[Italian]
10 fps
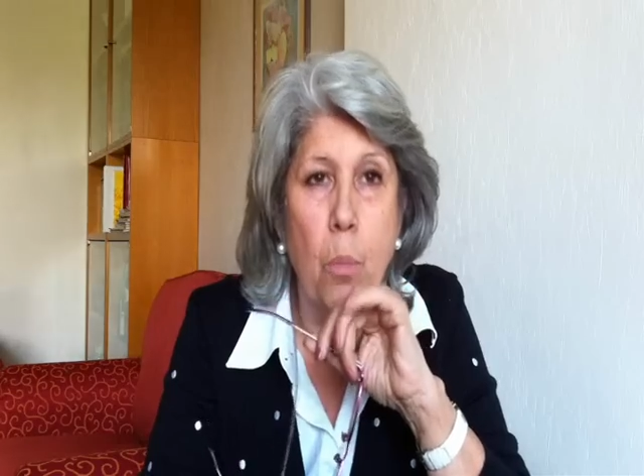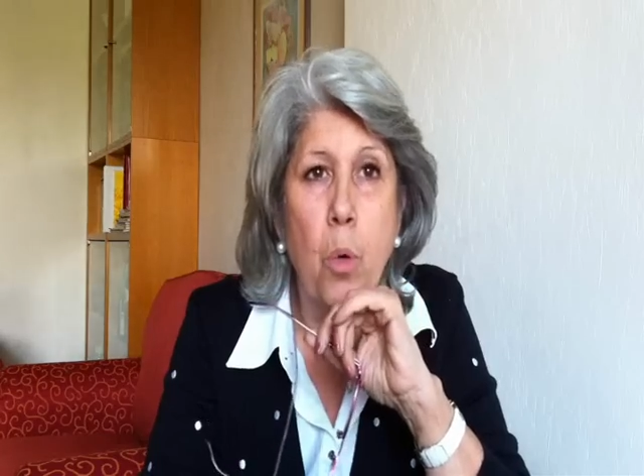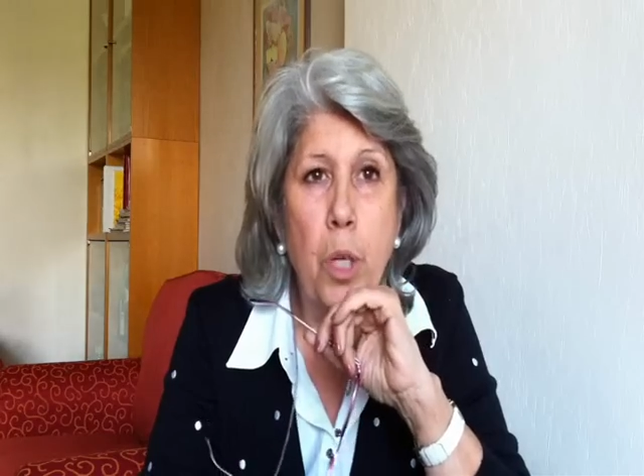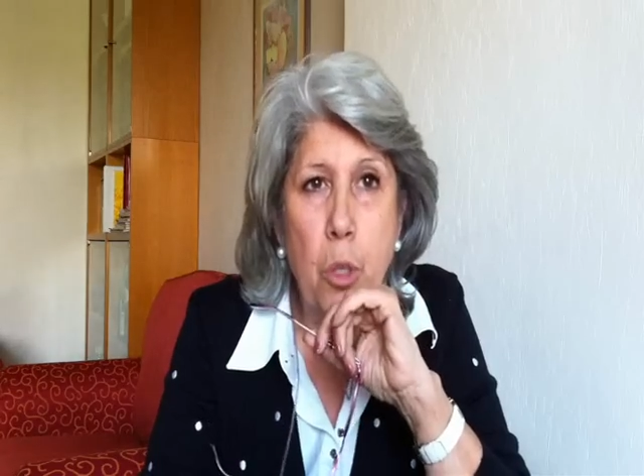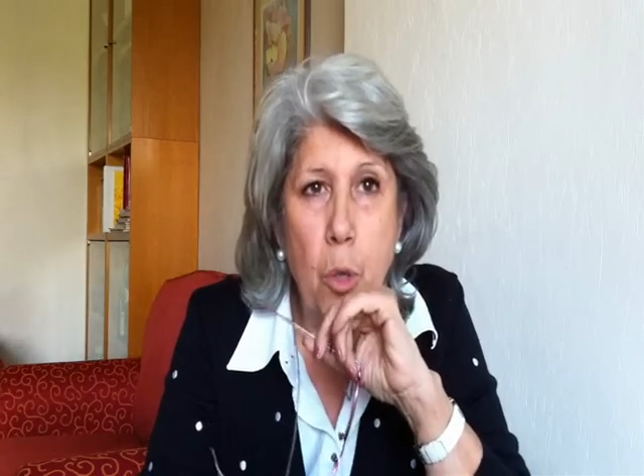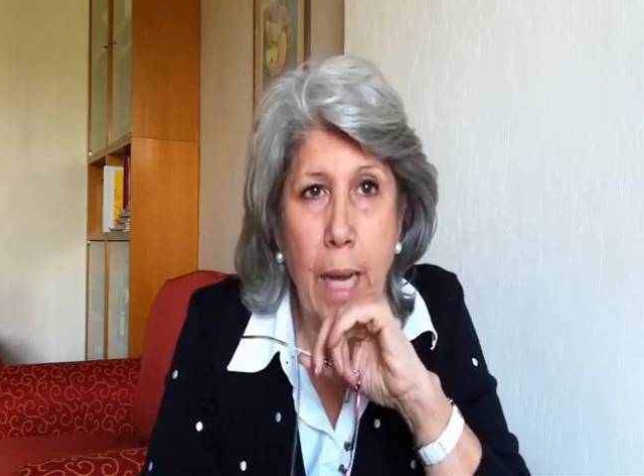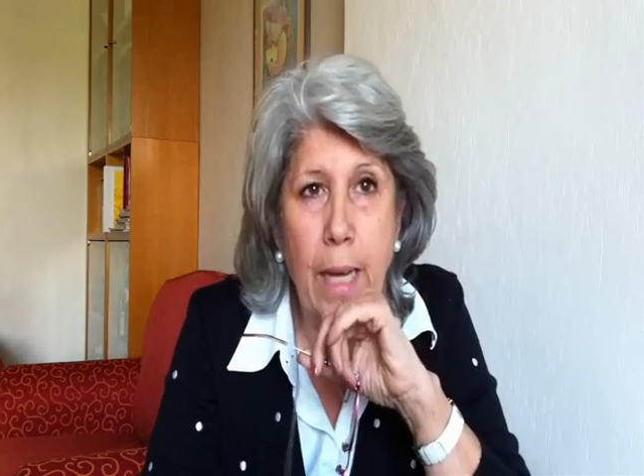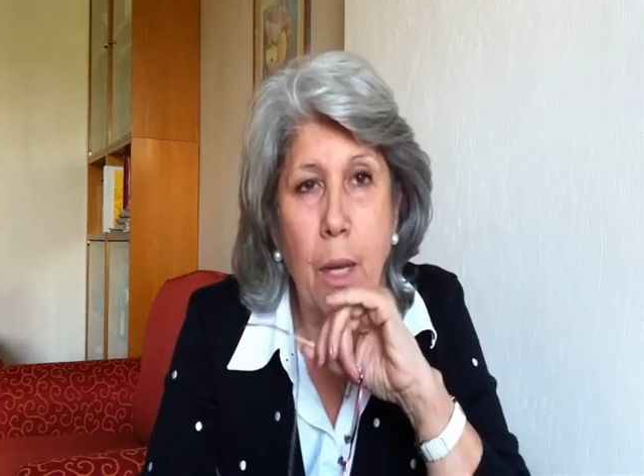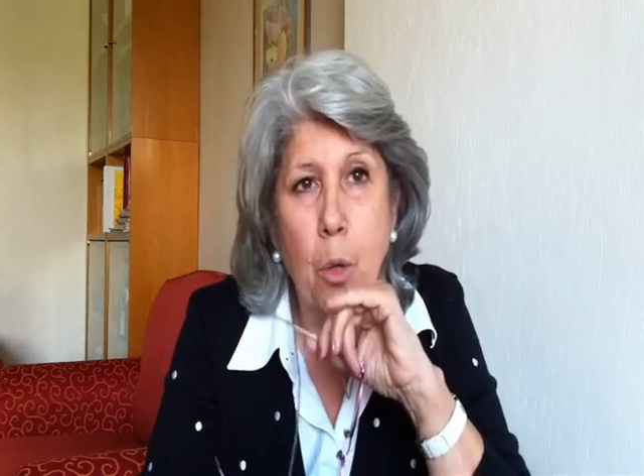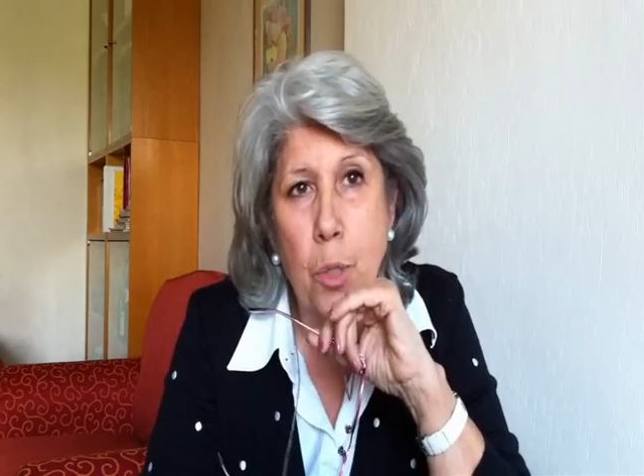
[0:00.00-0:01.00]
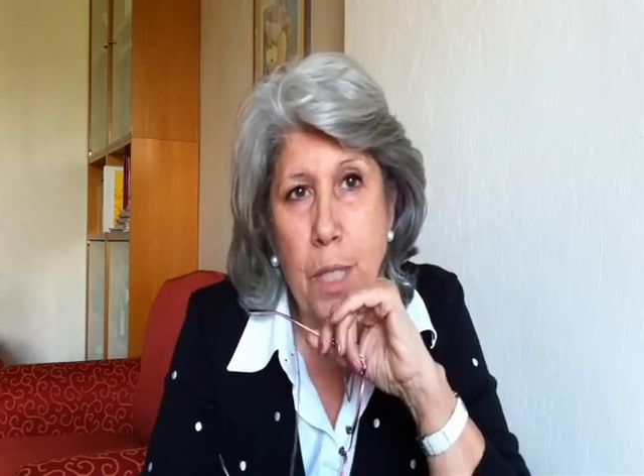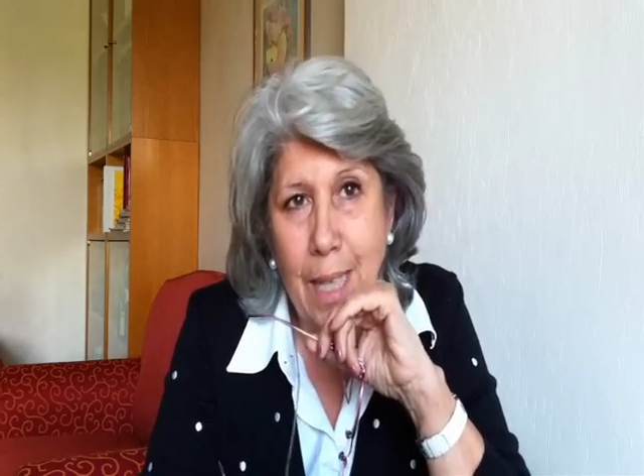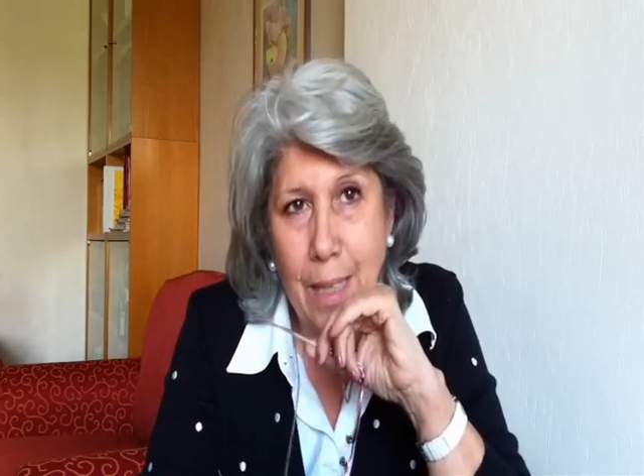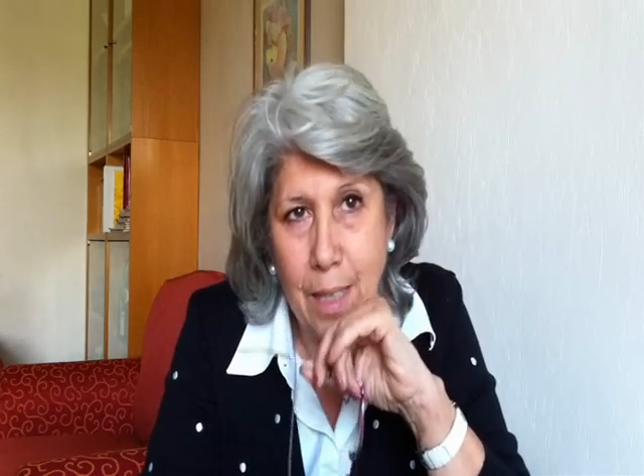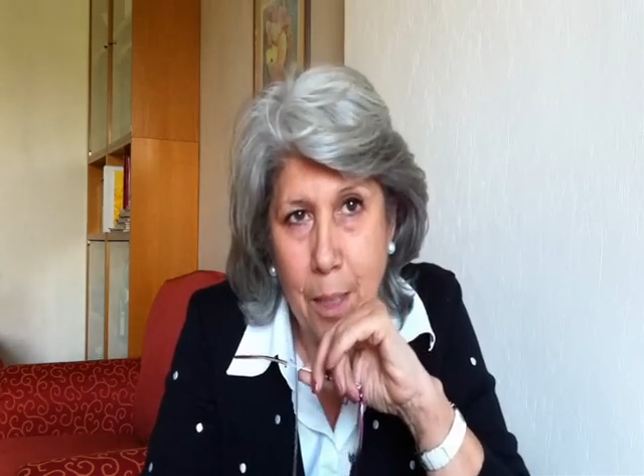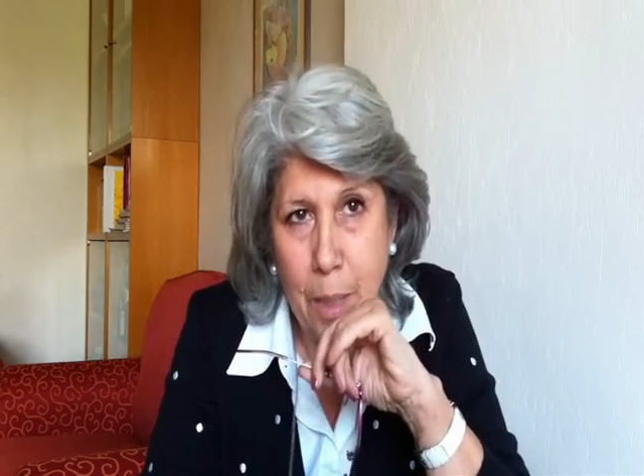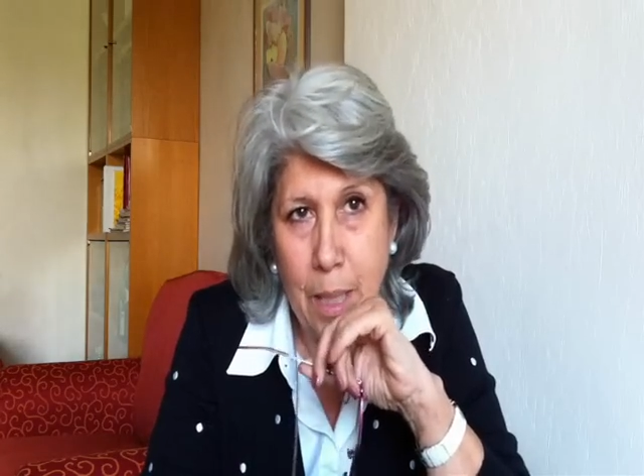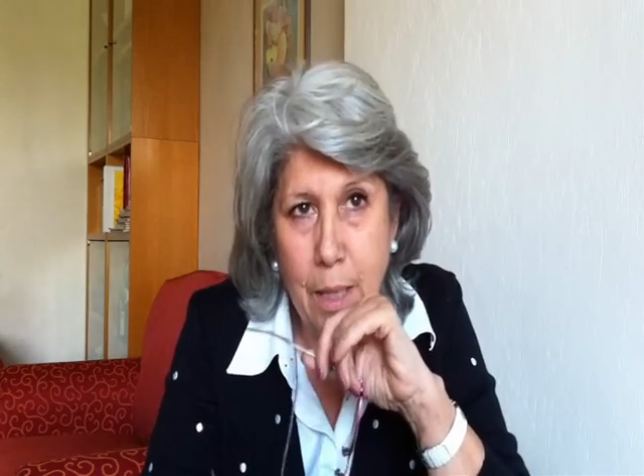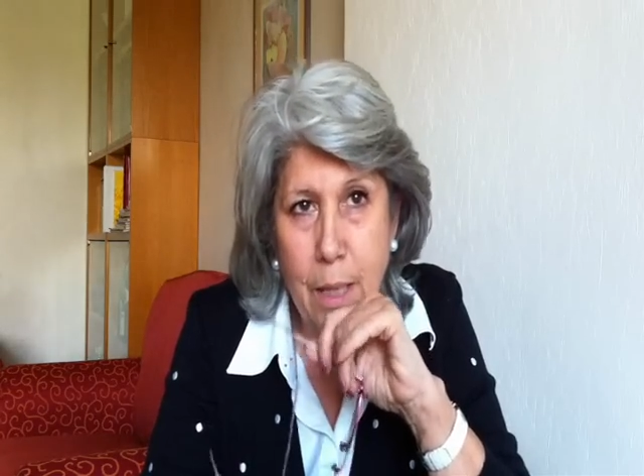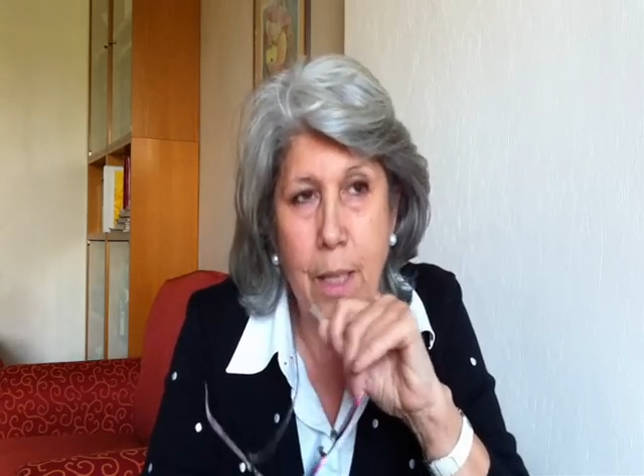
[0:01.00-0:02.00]
monitorare
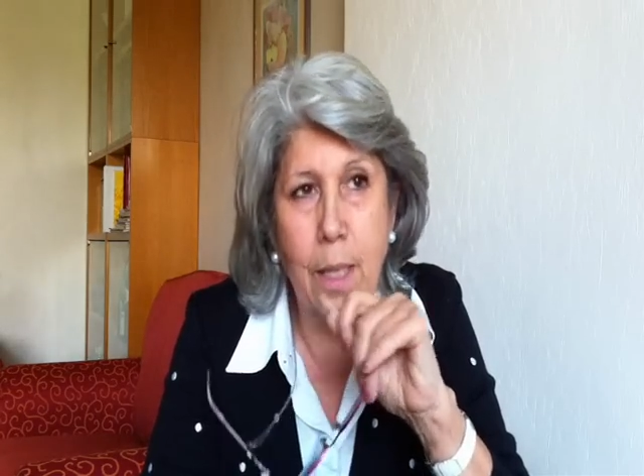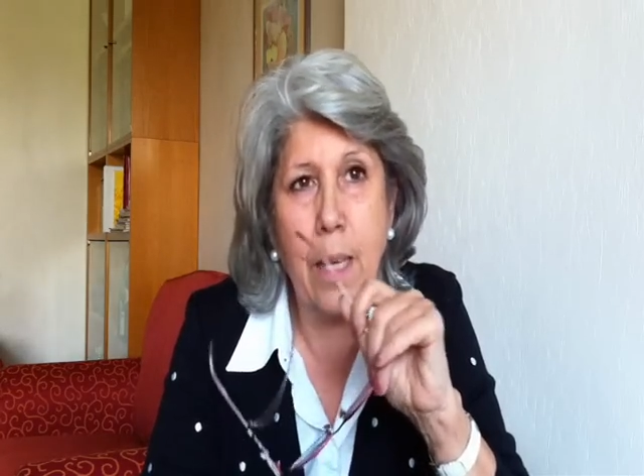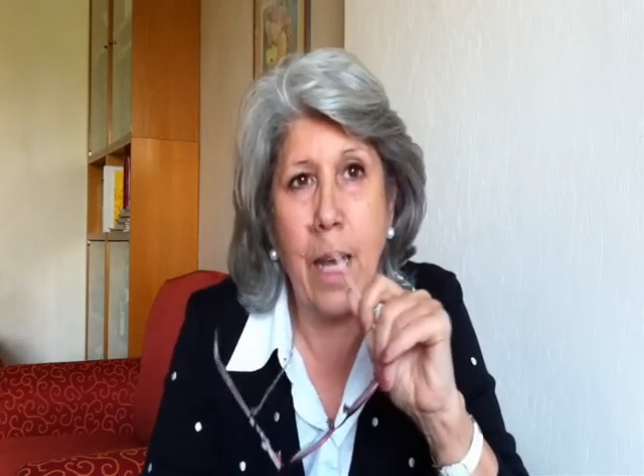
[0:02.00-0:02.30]
costantemente